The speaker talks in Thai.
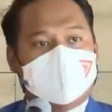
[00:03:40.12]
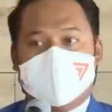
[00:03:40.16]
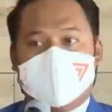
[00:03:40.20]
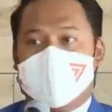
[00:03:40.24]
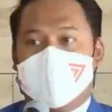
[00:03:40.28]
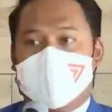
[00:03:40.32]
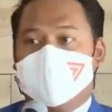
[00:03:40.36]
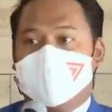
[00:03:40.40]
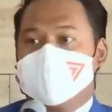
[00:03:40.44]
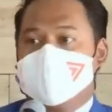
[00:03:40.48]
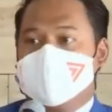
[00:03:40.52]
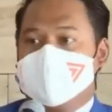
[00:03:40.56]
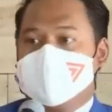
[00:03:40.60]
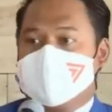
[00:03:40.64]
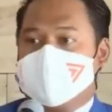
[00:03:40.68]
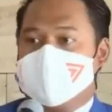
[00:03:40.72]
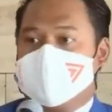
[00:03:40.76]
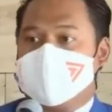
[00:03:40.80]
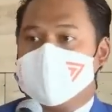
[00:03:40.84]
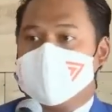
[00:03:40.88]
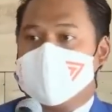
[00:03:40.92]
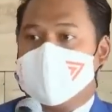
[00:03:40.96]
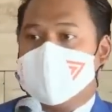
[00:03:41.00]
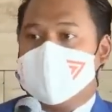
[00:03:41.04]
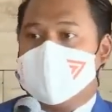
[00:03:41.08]
การที่พลเอกป
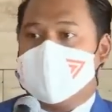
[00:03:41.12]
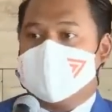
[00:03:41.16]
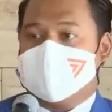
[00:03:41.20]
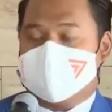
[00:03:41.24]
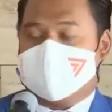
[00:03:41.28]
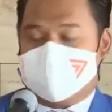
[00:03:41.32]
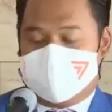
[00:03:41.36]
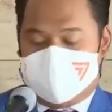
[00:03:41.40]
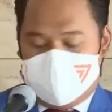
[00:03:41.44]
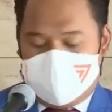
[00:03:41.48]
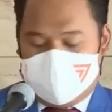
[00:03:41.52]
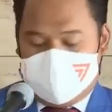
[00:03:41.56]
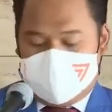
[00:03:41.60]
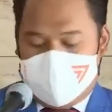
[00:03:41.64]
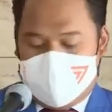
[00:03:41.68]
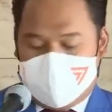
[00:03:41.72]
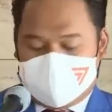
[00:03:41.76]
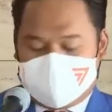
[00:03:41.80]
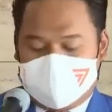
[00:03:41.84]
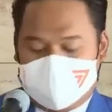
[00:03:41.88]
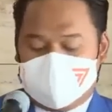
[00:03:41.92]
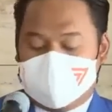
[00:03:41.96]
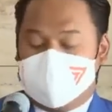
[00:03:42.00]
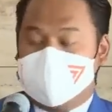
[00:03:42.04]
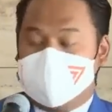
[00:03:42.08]
ระวิทย์เข้ามาสั่ง
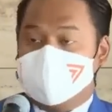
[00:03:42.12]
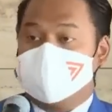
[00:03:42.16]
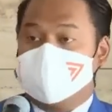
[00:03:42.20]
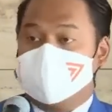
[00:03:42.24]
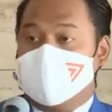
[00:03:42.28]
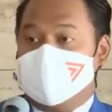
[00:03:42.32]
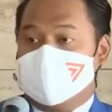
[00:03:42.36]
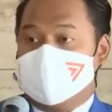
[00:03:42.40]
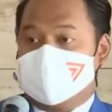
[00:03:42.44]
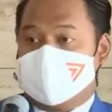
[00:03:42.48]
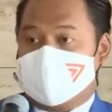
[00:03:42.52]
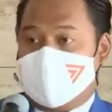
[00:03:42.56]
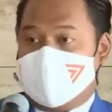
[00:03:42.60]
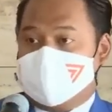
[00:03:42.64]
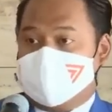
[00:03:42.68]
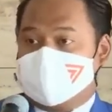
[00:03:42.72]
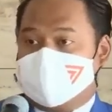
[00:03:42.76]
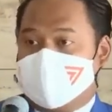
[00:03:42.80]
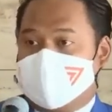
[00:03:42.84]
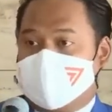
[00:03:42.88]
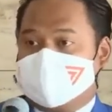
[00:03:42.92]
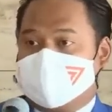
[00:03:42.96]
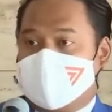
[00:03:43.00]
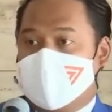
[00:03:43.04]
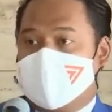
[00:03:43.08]
ให้คุณสมยศลา
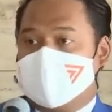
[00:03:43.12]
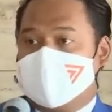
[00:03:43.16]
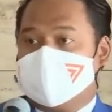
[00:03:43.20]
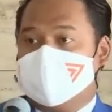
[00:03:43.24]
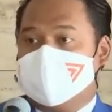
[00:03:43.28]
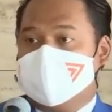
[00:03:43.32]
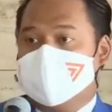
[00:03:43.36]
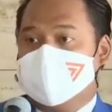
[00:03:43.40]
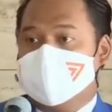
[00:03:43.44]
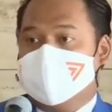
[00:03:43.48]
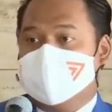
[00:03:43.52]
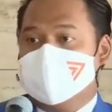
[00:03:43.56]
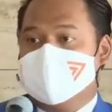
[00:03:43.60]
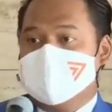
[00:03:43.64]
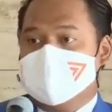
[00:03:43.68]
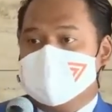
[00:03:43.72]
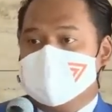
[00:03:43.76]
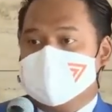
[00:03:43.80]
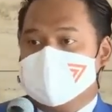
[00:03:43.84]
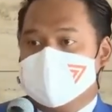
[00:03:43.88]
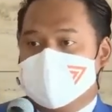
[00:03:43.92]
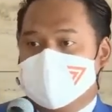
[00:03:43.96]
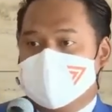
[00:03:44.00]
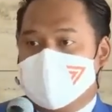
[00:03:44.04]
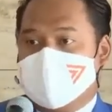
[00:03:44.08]
ออกเนี่ยอาจจะทำให้
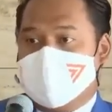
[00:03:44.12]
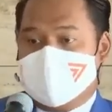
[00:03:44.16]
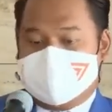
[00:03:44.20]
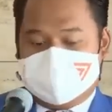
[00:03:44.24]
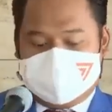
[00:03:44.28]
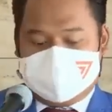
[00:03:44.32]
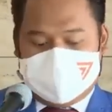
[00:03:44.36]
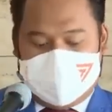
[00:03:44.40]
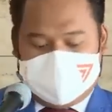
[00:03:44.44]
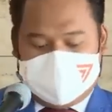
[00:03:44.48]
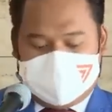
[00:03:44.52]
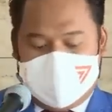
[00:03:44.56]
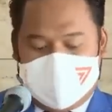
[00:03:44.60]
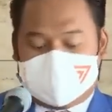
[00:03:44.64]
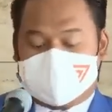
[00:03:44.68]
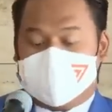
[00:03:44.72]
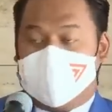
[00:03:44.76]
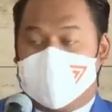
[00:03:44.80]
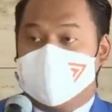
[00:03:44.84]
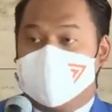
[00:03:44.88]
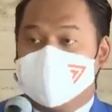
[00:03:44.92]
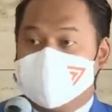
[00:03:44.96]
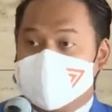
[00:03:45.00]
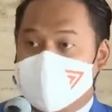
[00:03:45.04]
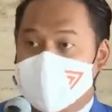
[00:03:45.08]
ฟีฟ่าแบ
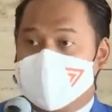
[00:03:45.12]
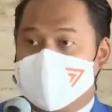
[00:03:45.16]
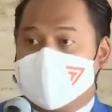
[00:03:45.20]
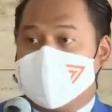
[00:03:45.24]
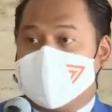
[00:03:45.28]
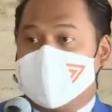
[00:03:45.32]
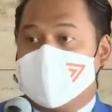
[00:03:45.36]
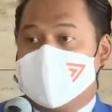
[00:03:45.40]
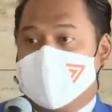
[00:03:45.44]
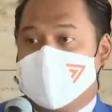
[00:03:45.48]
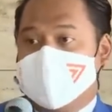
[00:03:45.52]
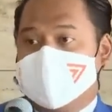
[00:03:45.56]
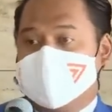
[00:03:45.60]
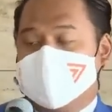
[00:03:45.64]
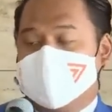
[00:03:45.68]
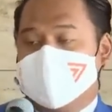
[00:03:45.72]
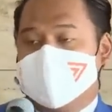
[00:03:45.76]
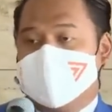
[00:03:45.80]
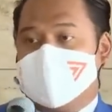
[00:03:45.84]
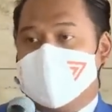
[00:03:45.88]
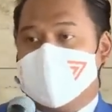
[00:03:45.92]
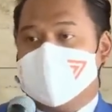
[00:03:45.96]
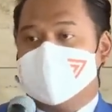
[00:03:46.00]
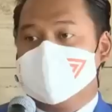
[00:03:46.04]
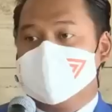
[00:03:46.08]
นไทยเนี่ยคุณนัชชา
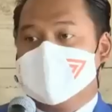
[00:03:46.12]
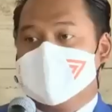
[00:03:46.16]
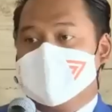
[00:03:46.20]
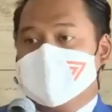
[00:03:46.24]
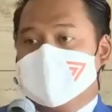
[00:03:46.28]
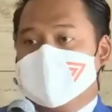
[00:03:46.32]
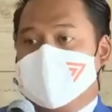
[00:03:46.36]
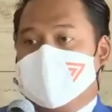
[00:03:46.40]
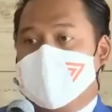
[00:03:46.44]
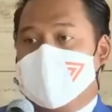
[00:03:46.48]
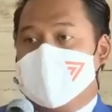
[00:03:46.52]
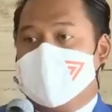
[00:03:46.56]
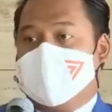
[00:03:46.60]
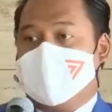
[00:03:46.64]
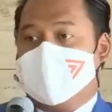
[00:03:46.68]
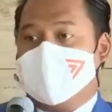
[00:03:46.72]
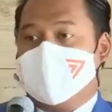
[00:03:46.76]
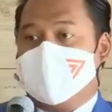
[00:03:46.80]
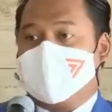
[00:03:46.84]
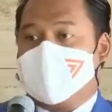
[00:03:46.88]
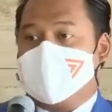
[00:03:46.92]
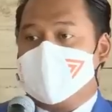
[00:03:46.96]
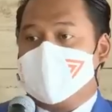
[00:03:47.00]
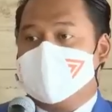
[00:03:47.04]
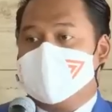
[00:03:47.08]
ก้าวไกลเนี่ยครับบอก
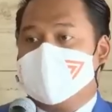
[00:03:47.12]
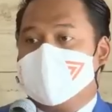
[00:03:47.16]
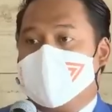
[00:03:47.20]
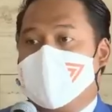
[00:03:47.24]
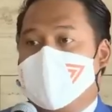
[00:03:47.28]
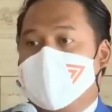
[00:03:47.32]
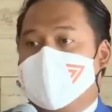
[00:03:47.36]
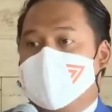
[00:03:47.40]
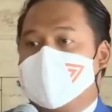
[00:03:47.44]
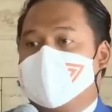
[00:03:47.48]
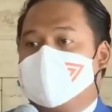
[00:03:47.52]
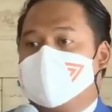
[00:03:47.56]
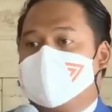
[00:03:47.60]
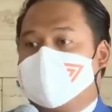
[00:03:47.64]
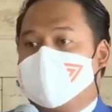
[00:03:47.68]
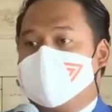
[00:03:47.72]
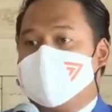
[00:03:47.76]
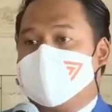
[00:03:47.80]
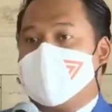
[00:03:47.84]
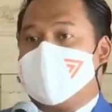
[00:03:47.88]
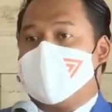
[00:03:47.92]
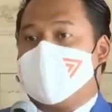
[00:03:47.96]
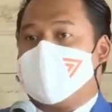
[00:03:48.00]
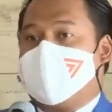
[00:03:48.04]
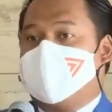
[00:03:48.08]
ว่าเรื่องนี้เป็นเรื่องใหญ่นะ
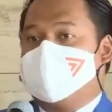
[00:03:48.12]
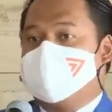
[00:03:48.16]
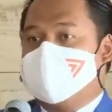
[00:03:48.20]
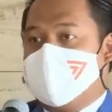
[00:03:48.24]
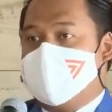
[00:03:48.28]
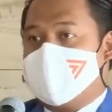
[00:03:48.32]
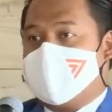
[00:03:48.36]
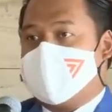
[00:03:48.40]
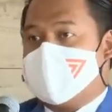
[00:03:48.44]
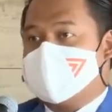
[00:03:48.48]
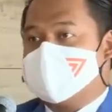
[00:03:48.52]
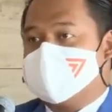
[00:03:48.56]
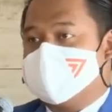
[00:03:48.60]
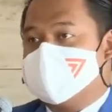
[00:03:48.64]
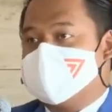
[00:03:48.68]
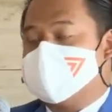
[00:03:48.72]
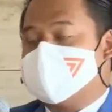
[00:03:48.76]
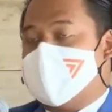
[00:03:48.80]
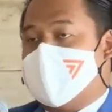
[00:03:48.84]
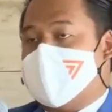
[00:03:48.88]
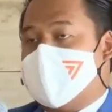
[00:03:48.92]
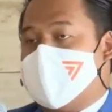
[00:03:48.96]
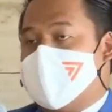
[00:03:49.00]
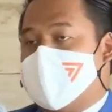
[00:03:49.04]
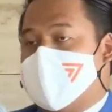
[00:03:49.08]
เพราะฟุตบอล
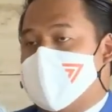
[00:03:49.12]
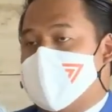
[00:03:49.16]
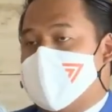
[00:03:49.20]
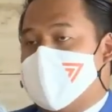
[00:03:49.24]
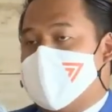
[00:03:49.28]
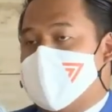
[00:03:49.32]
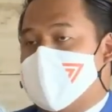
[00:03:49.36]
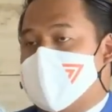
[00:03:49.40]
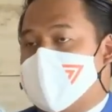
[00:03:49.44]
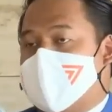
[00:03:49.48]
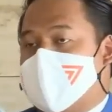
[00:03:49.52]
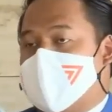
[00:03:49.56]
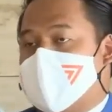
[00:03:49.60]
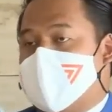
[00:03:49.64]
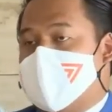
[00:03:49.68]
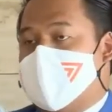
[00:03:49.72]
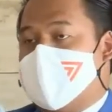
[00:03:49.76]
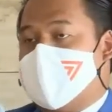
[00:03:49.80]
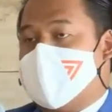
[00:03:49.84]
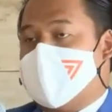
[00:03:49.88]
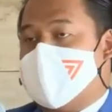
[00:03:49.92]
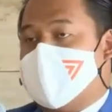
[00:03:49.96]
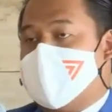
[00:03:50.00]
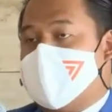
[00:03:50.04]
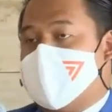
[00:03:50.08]
คือกีฬาที่คนไทยคา
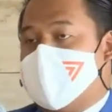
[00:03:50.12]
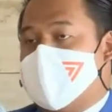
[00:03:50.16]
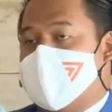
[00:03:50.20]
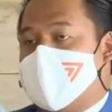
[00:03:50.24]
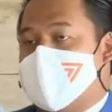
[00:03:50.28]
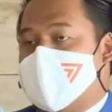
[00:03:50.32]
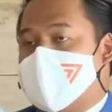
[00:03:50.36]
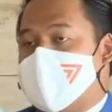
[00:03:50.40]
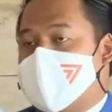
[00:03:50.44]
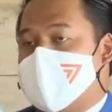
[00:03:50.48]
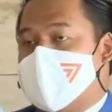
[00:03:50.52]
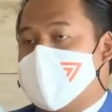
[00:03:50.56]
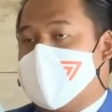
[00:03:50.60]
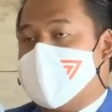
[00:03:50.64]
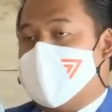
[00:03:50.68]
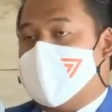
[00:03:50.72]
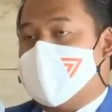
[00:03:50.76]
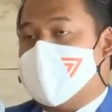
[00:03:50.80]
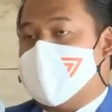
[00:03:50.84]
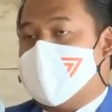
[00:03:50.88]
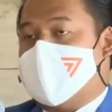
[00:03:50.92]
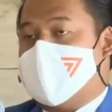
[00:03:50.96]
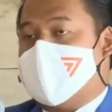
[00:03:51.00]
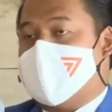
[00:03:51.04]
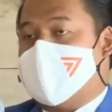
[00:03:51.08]
ดหวังให้ความ
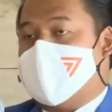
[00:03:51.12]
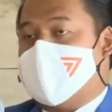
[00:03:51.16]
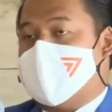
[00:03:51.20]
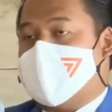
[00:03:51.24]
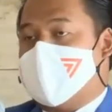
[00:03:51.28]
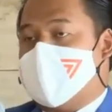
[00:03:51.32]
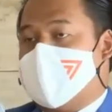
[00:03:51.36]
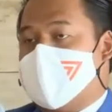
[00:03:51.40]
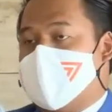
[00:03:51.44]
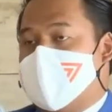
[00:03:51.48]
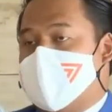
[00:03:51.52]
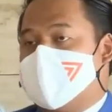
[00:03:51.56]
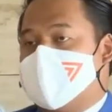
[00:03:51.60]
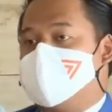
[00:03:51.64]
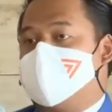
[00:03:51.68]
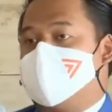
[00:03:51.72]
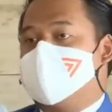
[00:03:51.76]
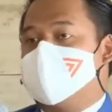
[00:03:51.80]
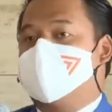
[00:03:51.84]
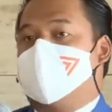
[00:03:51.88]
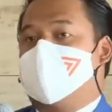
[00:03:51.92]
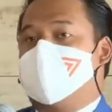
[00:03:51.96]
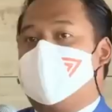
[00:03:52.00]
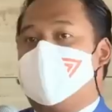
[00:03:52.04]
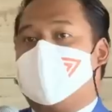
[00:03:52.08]
สำคัญ การ
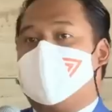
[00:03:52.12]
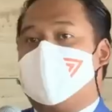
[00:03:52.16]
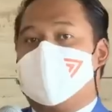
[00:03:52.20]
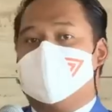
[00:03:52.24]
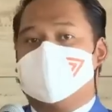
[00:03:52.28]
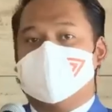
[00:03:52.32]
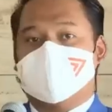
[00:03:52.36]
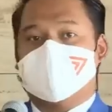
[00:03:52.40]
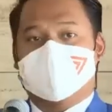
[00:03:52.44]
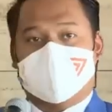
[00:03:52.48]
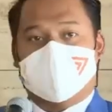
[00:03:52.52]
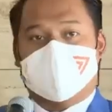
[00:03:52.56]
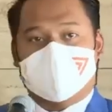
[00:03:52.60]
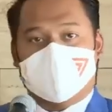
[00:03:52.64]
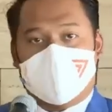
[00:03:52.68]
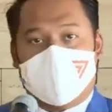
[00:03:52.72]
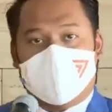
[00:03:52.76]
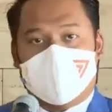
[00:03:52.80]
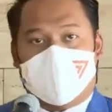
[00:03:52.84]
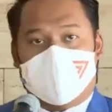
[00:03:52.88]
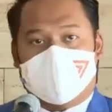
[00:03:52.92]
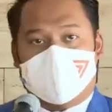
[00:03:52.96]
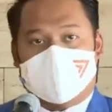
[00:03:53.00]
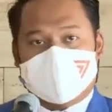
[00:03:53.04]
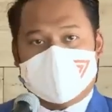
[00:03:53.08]
ที่นายกสมาคม
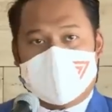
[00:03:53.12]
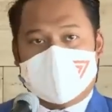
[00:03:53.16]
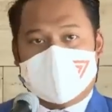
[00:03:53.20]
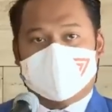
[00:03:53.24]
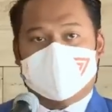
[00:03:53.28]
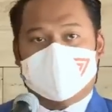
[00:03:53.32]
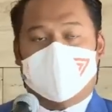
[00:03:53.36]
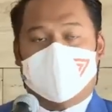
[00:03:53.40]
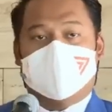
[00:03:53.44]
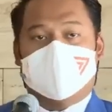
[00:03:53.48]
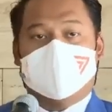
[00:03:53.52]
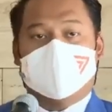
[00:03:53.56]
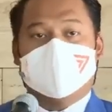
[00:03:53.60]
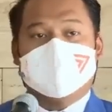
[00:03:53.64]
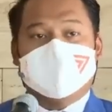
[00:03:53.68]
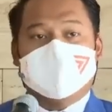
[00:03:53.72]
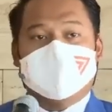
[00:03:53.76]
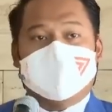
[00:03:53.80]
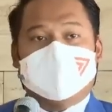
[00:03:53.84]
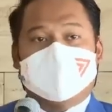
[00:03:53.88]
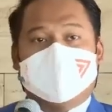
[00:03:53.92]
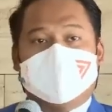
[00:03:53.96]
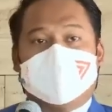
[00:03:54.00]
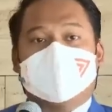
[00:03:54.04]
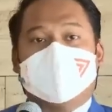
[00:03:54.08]
ฟุตบอลลาออกหลัง
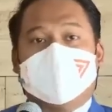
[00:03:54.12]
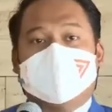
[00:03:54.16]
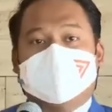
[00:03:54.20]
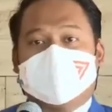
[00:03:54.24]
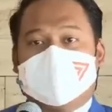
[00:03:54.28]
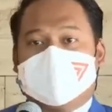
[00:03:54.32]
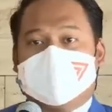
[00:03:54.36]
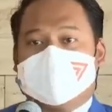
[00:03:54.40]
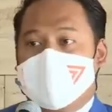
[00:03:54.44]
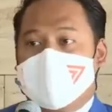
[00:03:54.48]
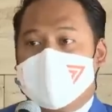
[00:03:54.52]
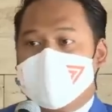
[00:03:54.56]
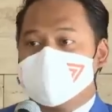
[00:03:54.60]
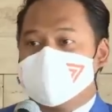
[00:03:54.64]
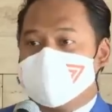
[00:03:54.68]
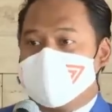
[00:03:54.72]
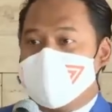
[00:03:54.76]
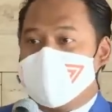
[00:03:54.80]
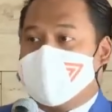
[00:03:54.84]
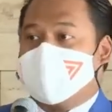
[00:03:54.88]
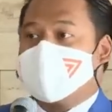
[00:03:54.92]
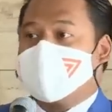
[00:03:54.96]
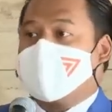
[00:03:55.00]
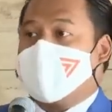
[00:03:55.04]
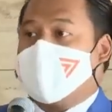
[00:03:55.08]
จากคำพูดของพลเอก
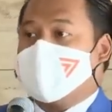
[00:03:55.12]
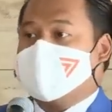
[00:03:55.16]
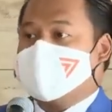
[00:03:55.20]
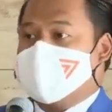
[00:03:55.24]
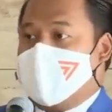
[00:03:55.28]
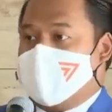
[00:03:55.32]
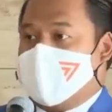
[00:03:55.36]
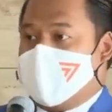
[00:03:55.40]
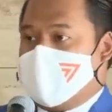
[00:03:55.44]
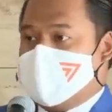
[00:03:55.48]
ประวิทย์